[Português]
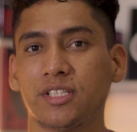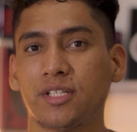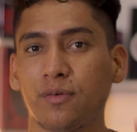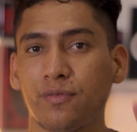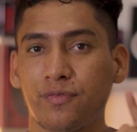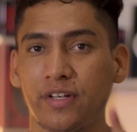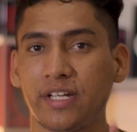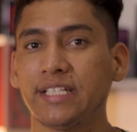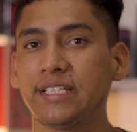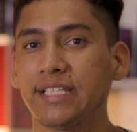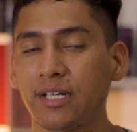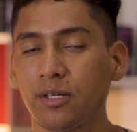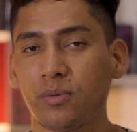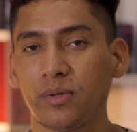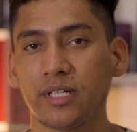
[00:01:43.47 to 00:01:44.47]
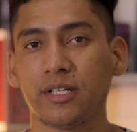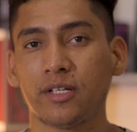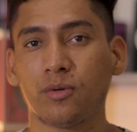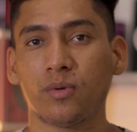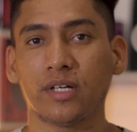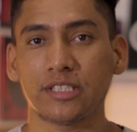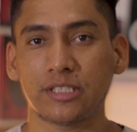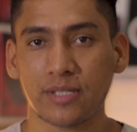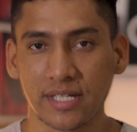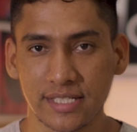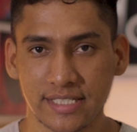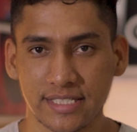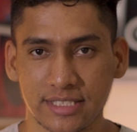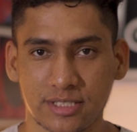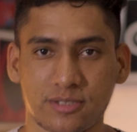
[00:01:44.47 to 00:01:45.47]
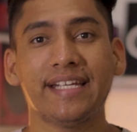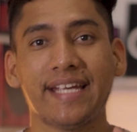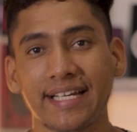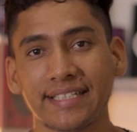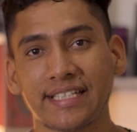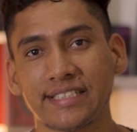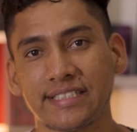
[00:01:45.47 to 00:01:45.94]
então fique tranquilo enquanto a isso. E esse